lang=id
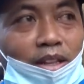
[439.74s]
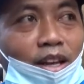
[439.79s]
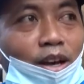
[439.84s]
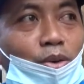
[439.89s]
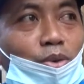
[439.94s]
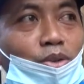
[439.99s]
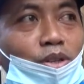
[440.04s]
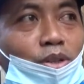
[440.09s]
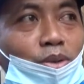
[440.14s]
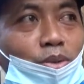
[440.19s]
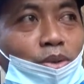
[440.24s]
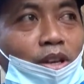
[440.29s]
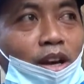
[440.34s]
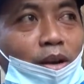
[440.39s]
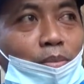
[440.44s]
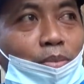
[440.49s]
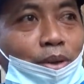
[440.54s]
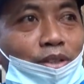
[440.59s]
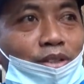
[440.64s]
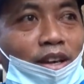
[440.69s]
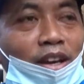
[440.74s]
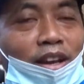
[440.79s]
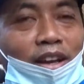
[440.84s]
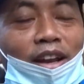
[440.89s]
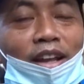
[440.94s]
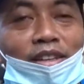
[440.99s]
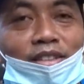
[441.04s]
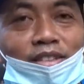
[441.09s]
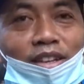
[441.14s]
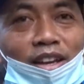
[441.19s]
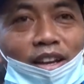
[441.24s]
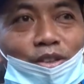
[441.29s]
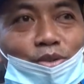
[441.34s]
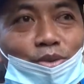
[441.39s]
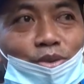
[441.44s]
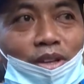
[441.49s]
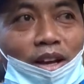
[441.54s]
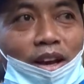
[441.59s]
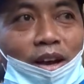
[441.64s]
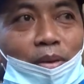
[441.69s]
tahun itu yang berjalan lancar
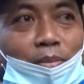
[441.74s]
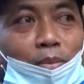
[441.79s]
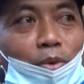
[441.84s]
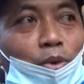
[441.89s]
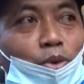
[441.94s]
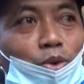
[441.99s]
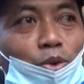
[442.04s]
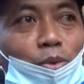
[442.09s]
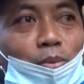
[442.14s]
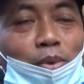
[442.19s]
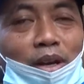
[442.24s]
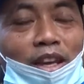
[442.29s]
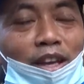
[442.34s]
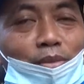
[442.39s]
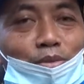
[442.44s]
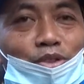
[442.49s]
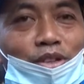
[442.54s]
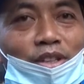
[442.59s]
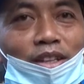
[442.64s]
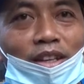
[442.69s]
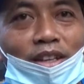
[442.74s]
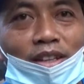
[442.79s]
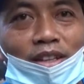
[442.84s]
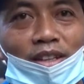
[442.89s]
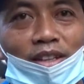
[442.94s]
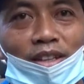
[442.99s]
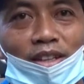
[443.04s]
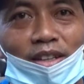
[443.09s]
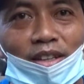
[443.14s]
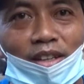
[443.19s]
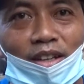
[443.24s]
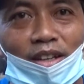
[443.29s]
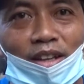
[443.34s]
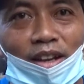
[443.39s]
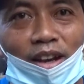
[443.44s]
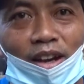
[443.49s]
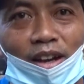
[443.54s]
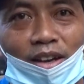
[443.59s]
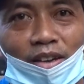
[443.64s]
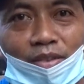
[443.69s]
sudah untuk mengirim sendiri. Ya.
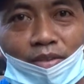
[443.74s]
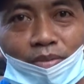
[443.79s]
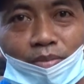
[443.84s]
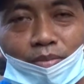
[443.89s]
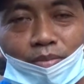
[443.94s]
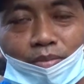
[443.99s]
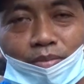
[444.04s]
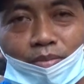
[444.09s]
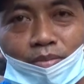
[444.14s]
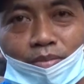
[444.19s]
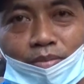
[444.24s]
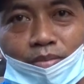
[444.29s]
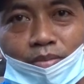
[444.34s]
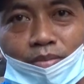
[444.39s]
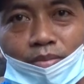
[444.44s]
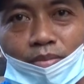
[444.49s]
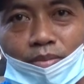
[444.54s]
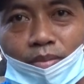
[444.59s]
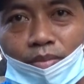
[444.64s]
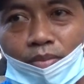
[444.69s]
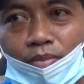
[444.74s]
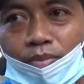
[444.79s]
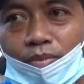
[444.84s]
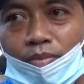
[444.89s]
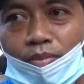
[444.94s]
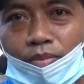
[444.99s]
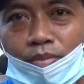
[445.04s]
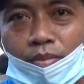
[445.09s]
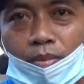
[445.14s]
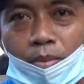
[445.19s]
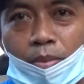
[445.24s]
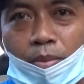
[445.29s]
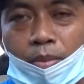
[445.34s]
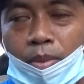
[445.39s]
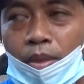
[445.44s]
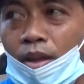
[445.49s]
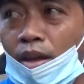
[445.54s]
Jenis kambingnya jenis kambing apa ini?